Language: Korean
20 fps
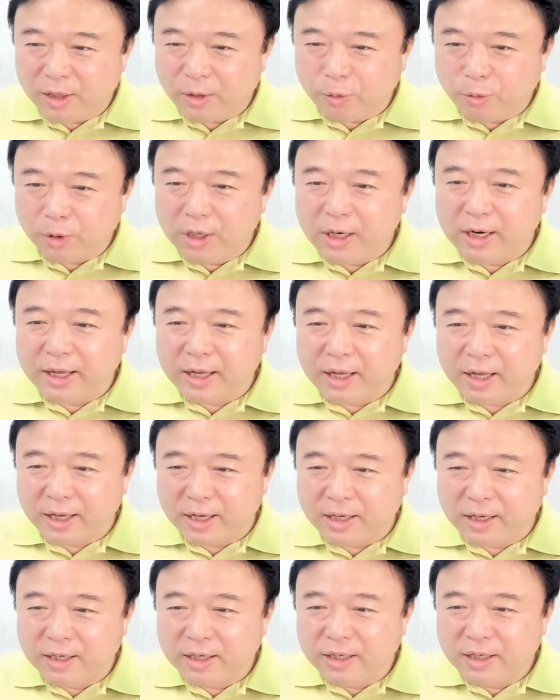원래
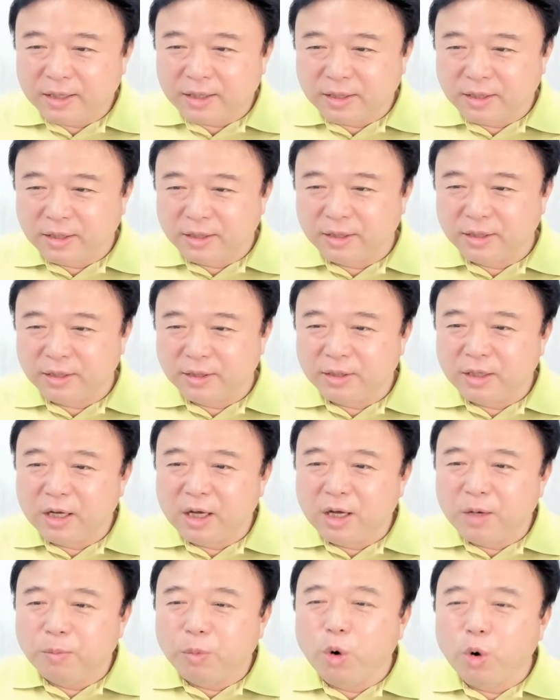그
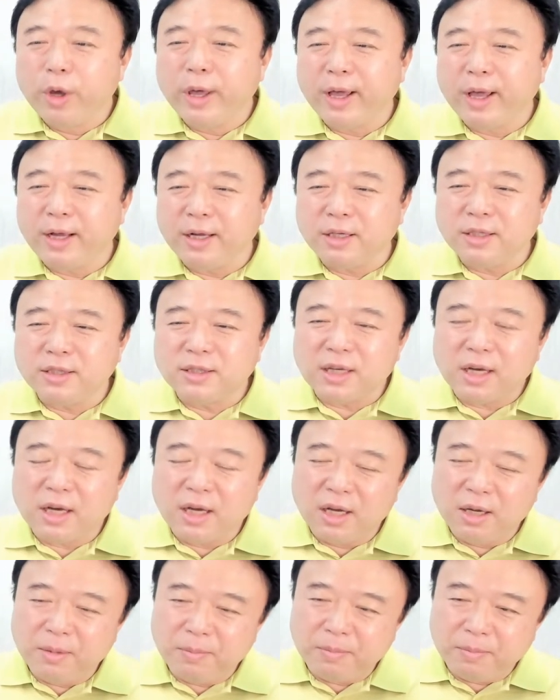
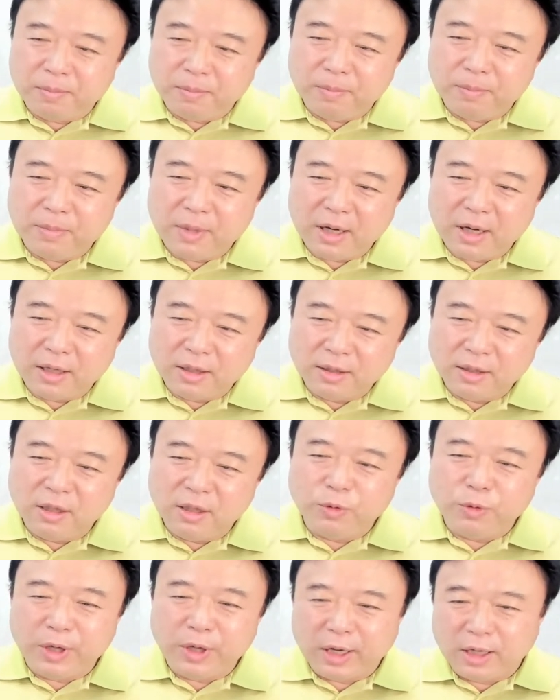
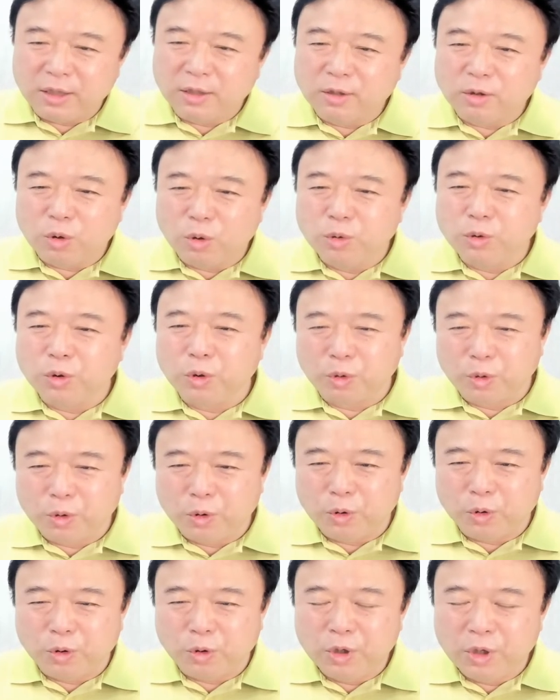보행자만을 위한
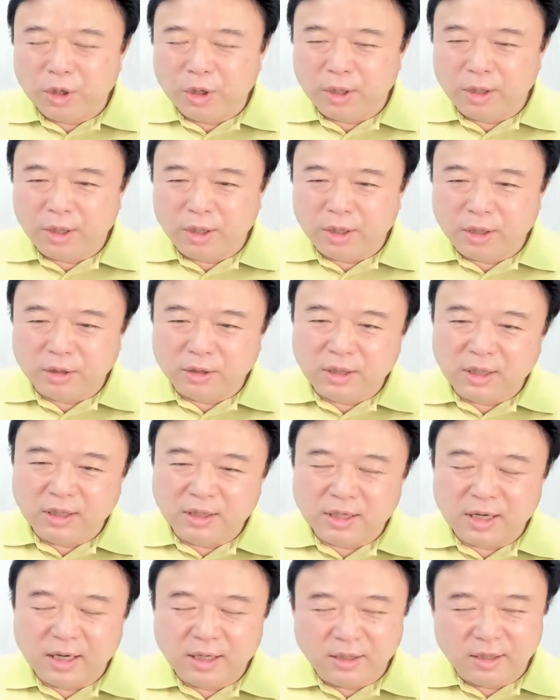통로로 어,
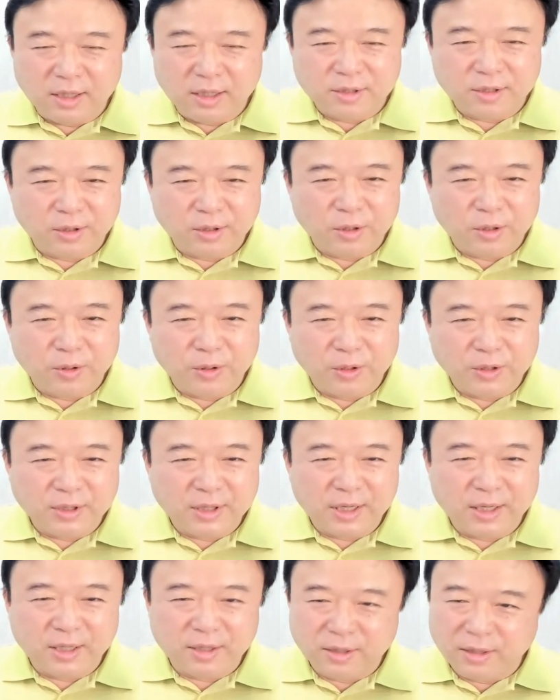디자인됐었던
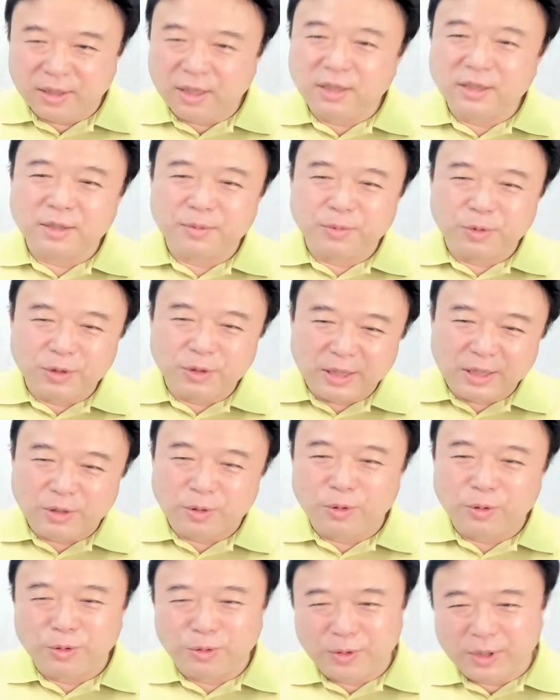것이다. 근데 이제 뭐
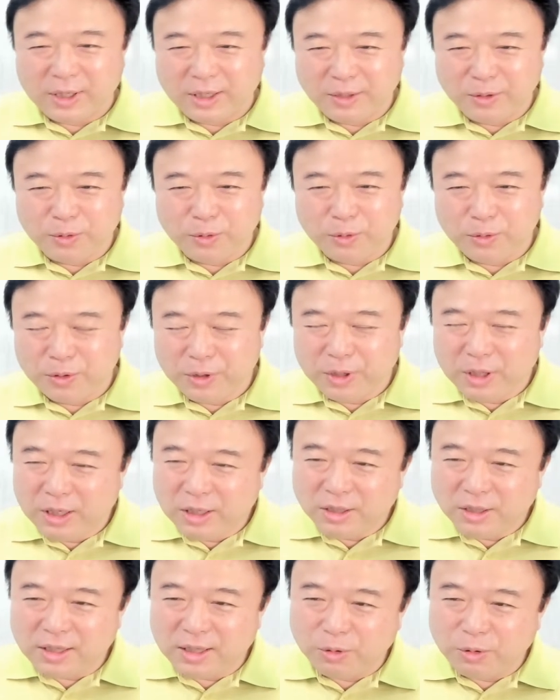자전거도 다니고
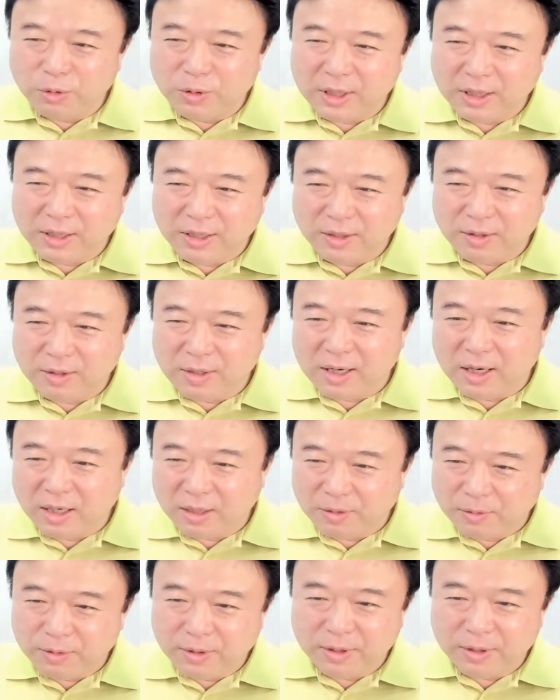차도 다니더라
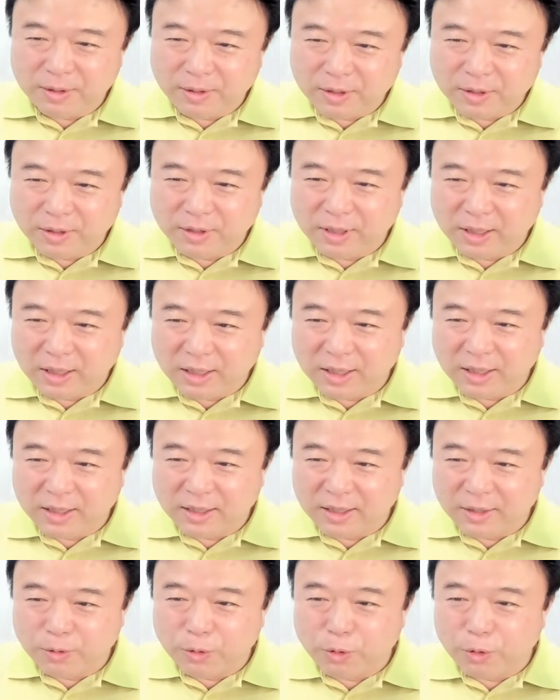와, 어, 이런 얘기가
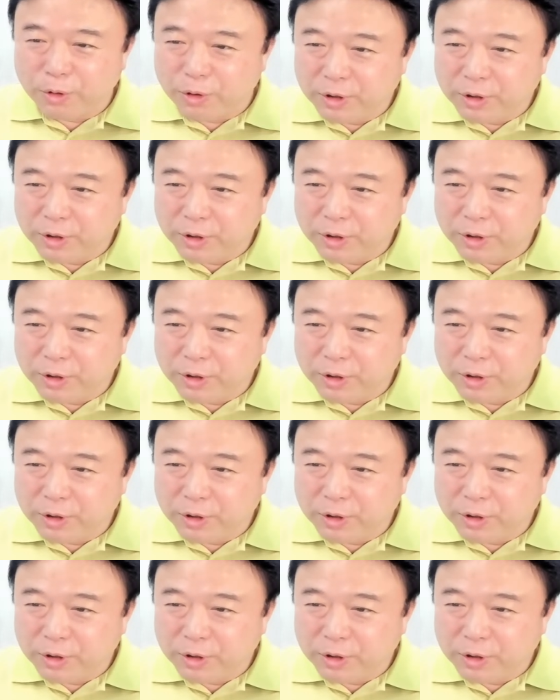되고